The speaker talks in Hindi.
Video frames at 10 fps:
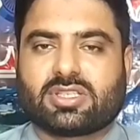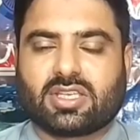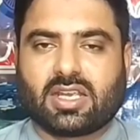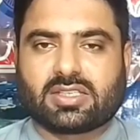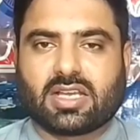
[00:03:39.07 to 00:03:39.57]

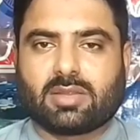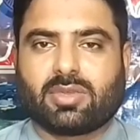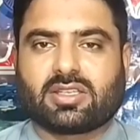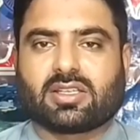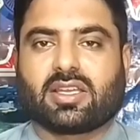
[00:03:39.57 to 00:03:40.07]
मिस्त्री के साथ
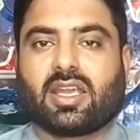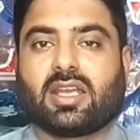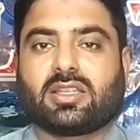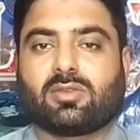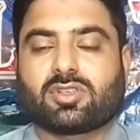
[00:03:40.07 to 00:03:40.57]
भेज देते हैं
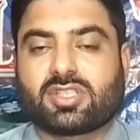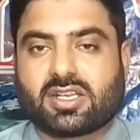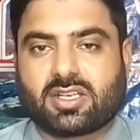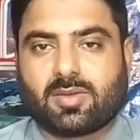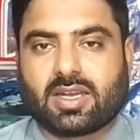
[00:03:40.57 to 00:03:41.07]
एक दिन वो
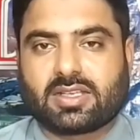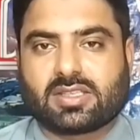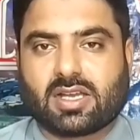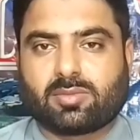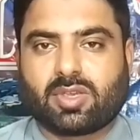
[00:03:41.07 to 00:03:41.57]
सेंट्री वाले के
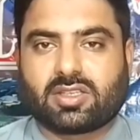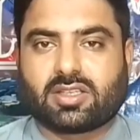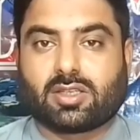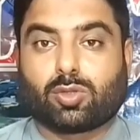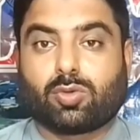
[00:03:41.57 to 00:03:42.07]
साथ भेज
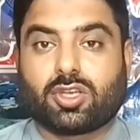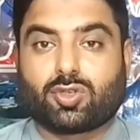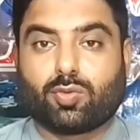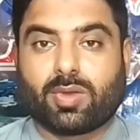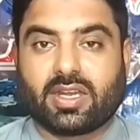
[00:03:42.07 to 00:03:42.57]
देते हैं तो वो
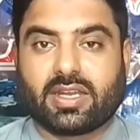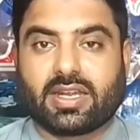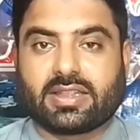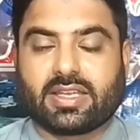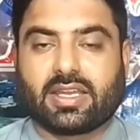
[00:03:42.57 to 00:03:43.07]
इशू बने
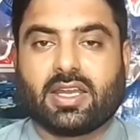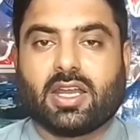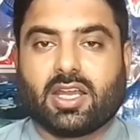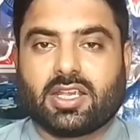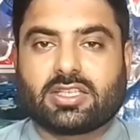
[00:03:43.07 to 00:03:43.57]
रहते हैं
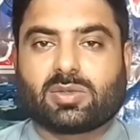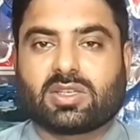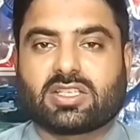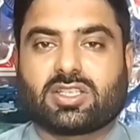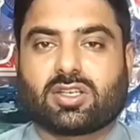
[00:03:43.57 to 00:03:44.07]
इस
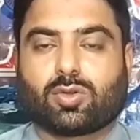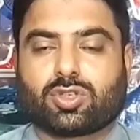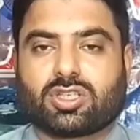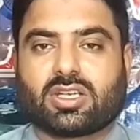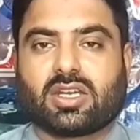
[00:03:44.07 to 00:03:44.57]
वजह से
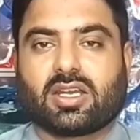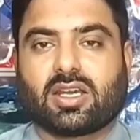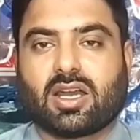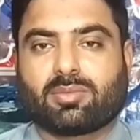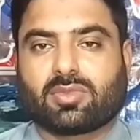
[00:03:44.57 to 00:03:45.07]
कोशिश करें
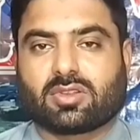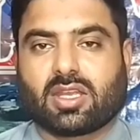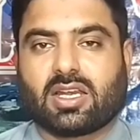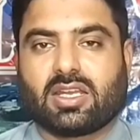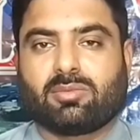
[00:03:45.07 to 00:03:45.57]
अगर आप
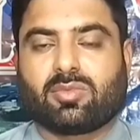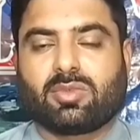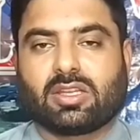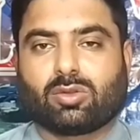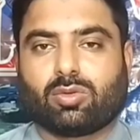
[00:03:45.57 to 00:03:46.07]
तालीम
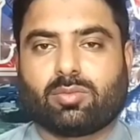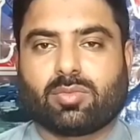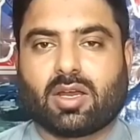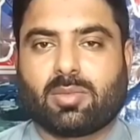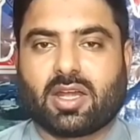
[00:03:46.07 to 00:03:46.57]
भी तो
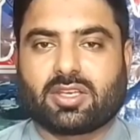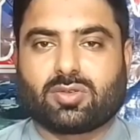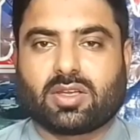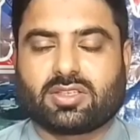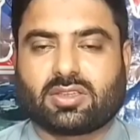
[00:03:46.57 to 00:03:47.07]
हमारी
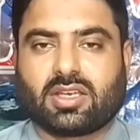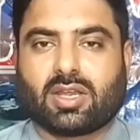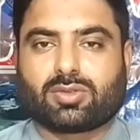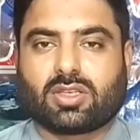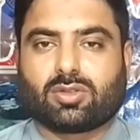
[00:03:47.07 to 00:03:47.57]
जो है जितनी
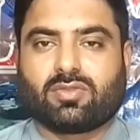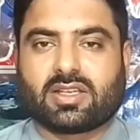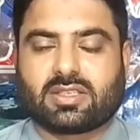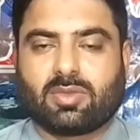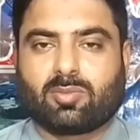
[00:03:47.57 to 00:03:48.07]
है उसकी तो
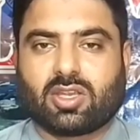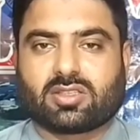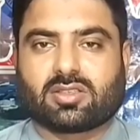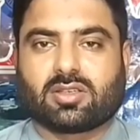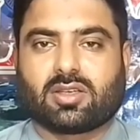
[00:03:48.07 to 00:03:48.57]
वैसे भी